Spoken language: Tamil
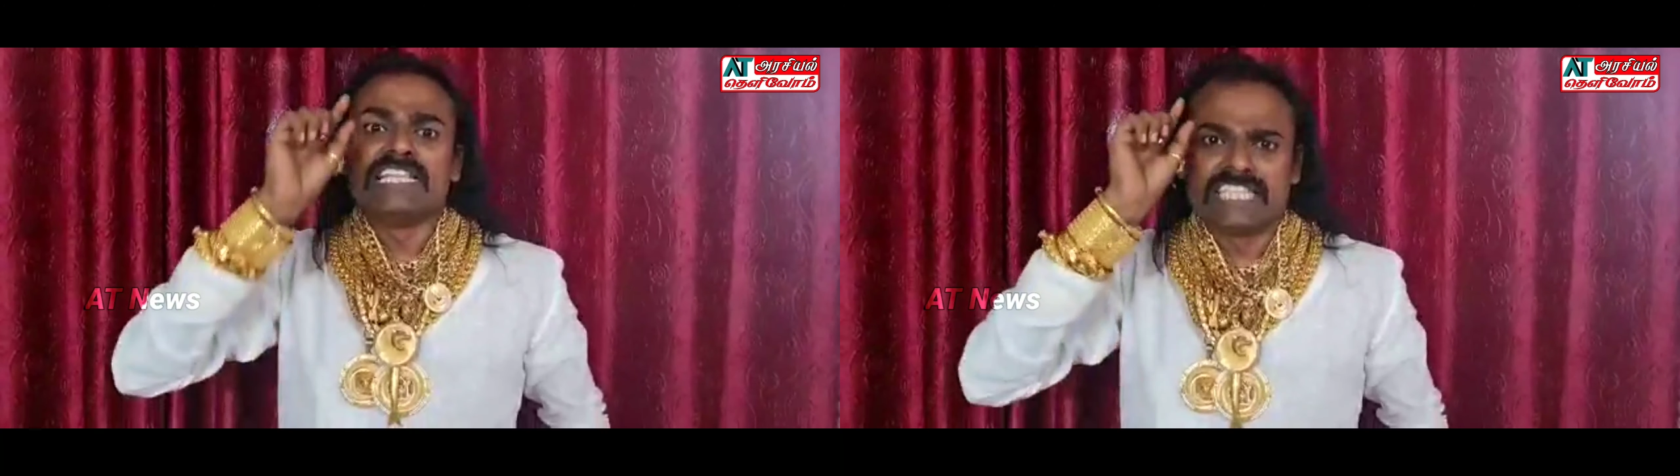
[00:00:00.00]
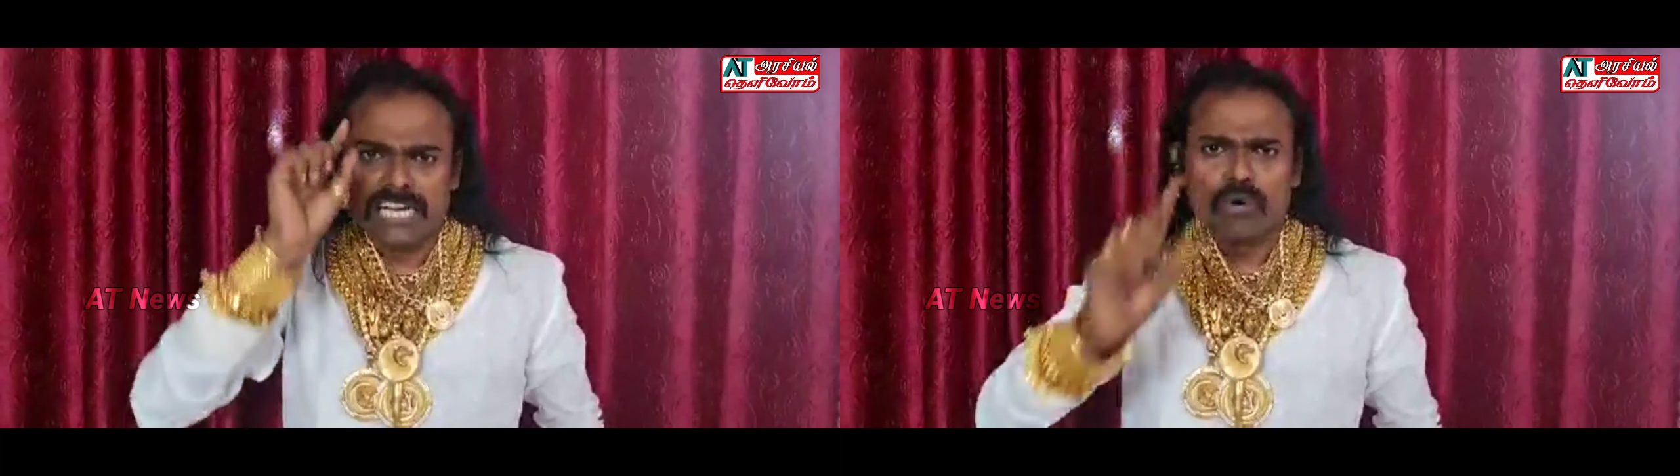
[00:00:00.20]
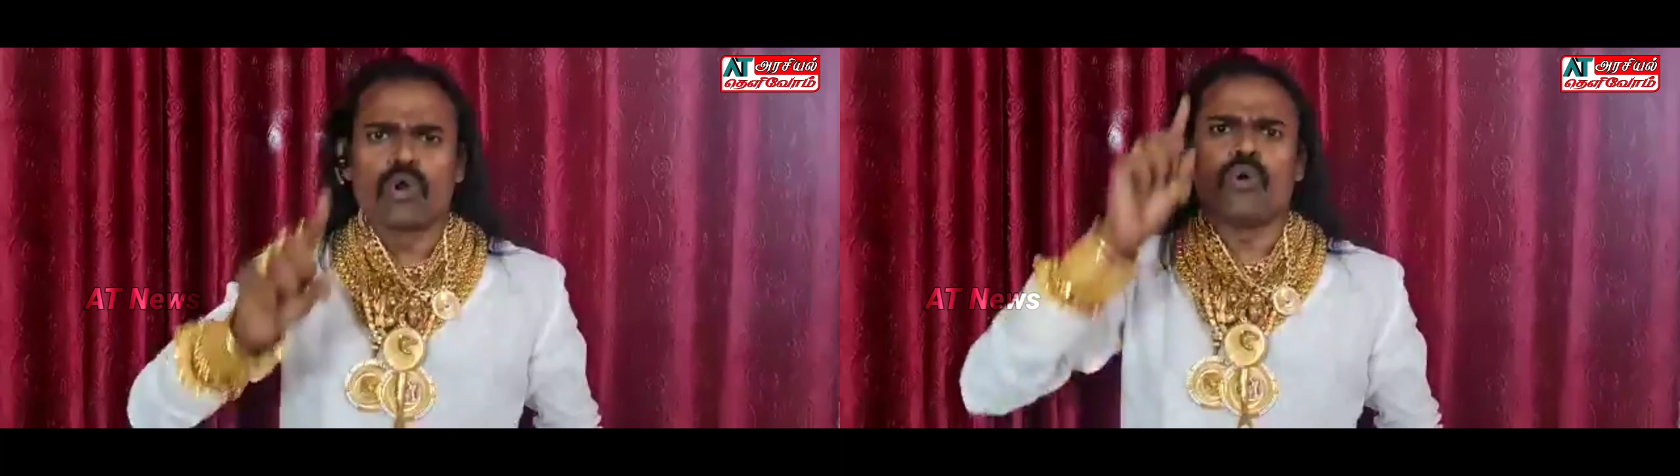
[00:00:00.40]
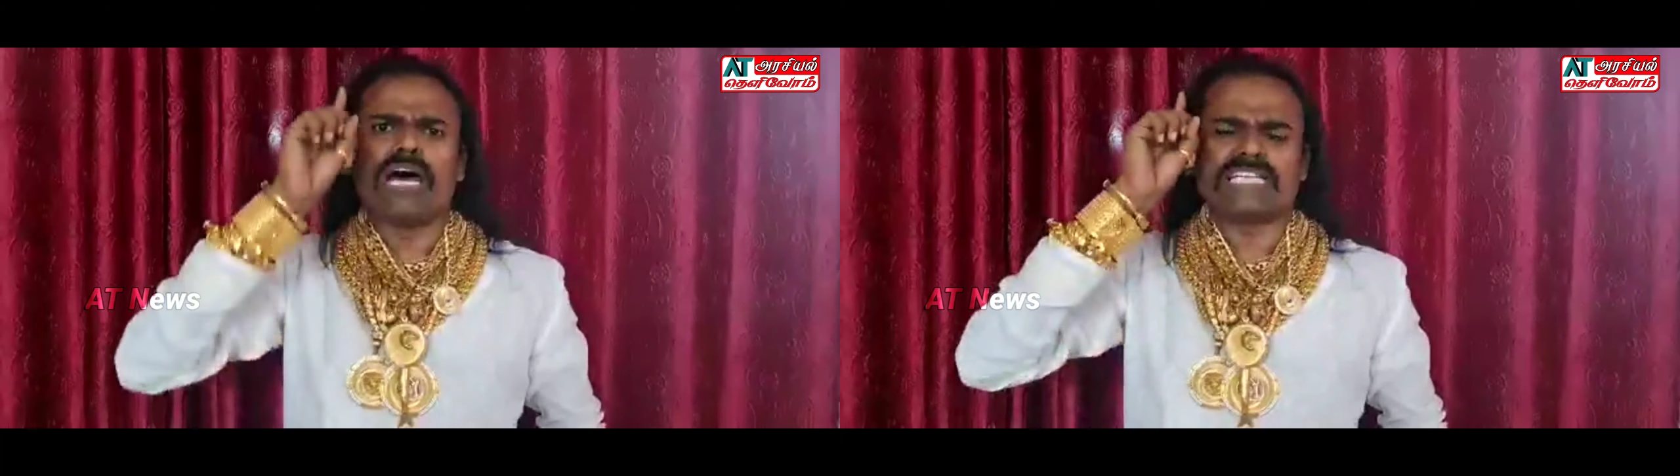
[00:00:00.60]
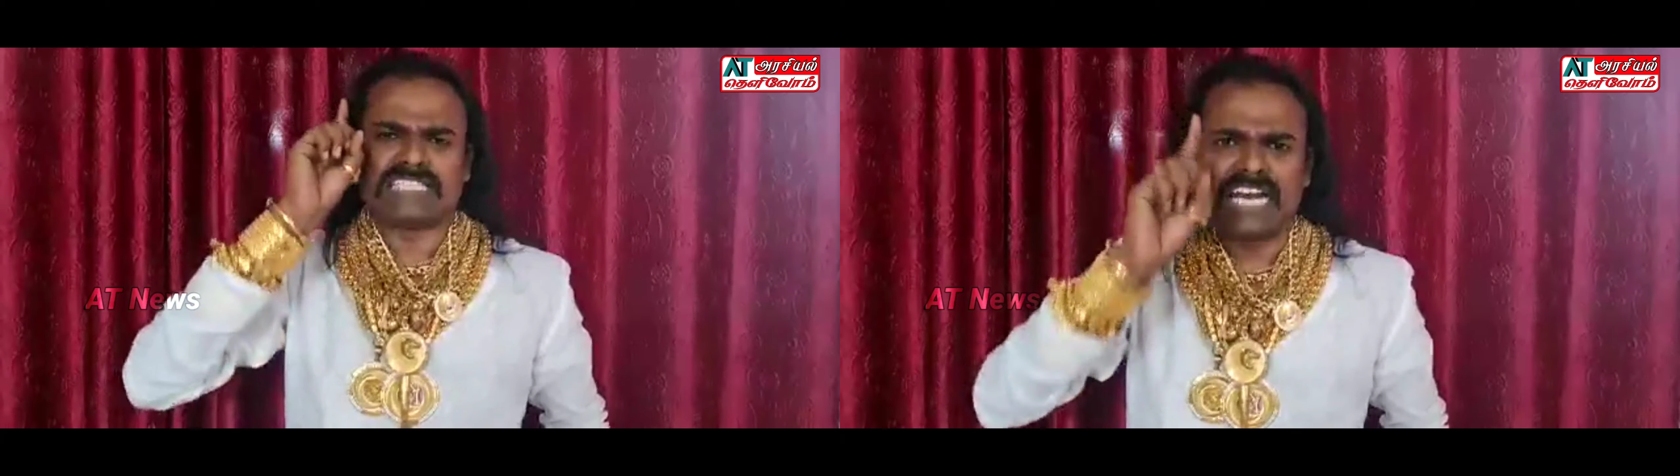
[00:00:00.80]
திருவுருவ
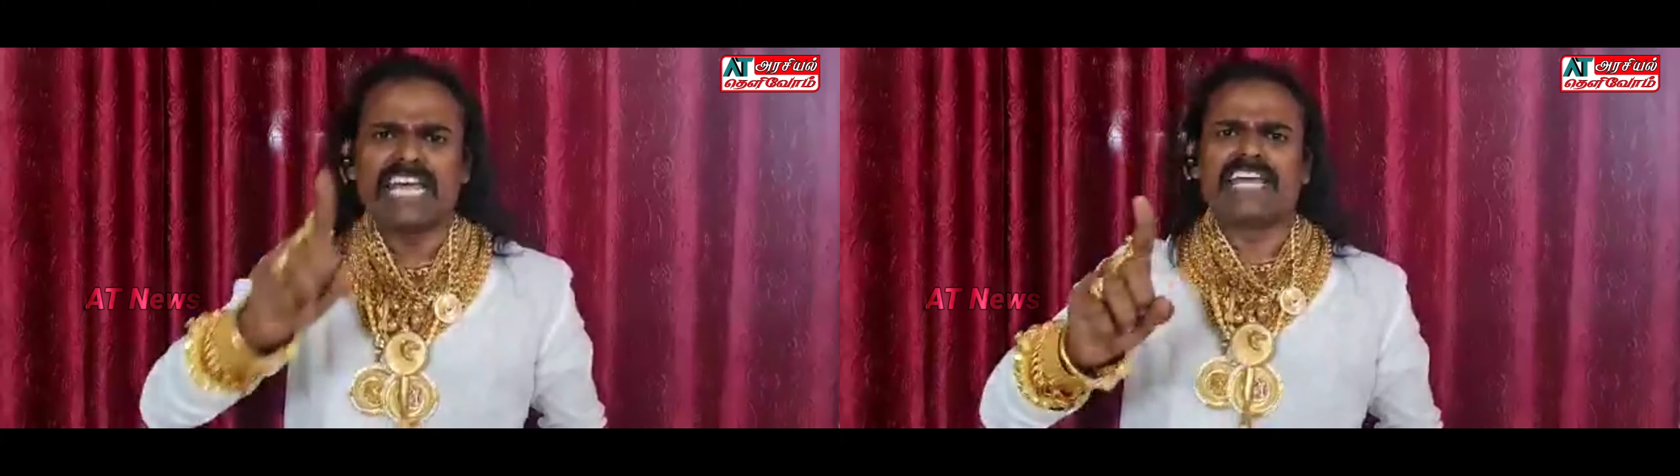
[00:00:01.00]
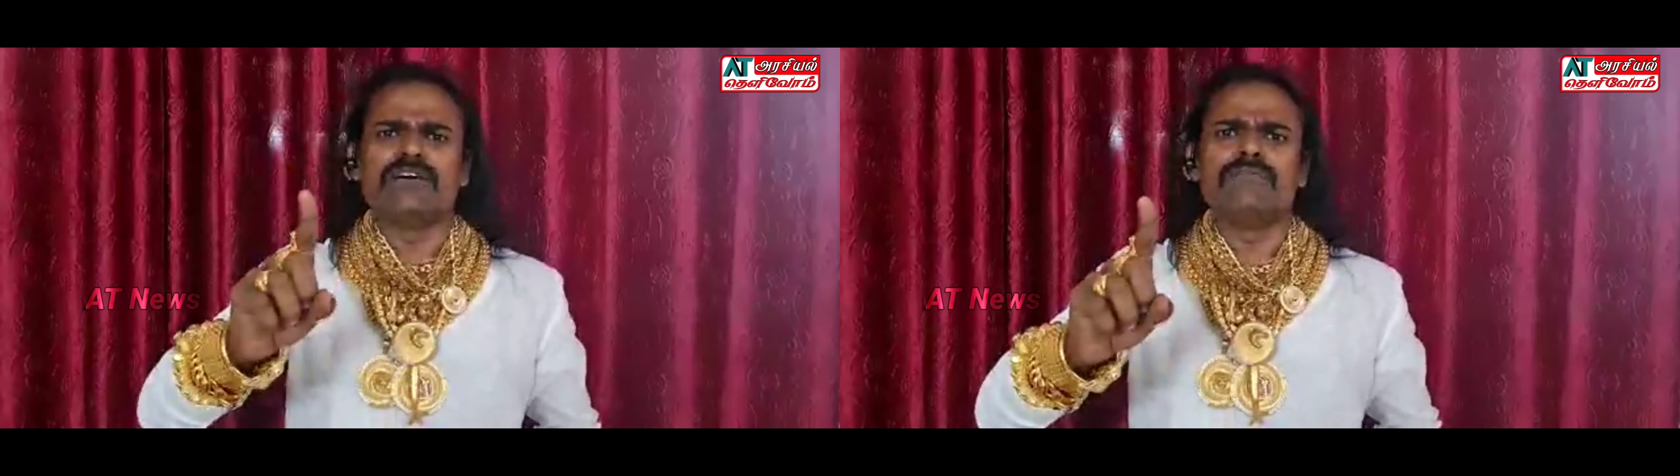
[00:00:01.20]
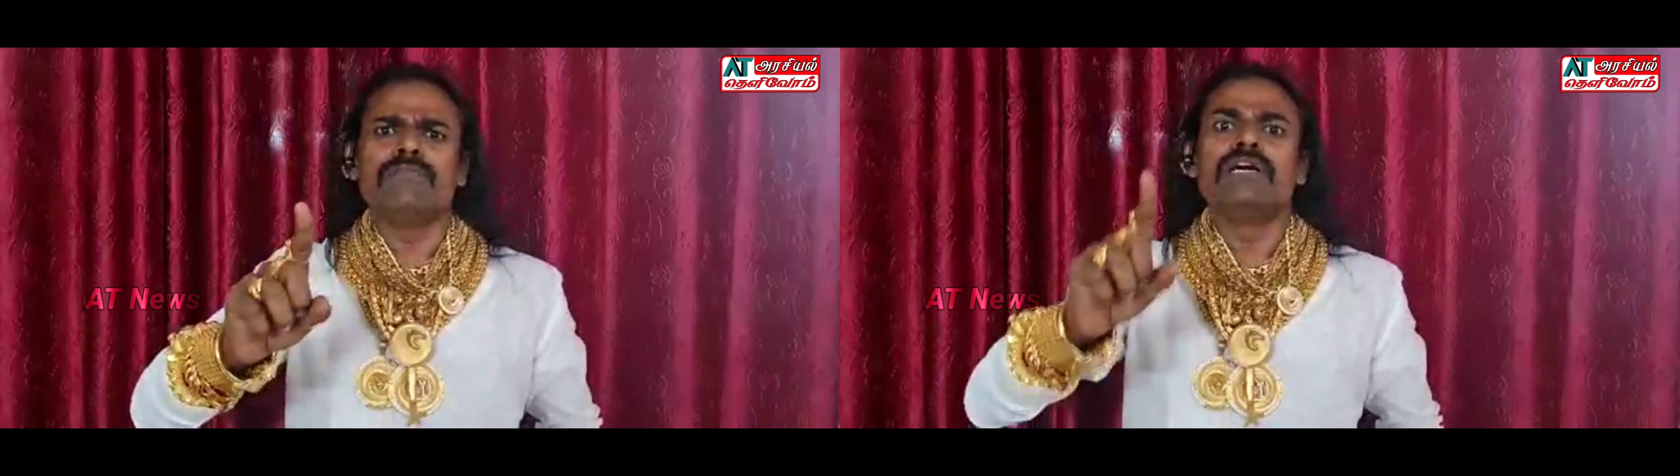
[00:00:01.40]
சிலையையும்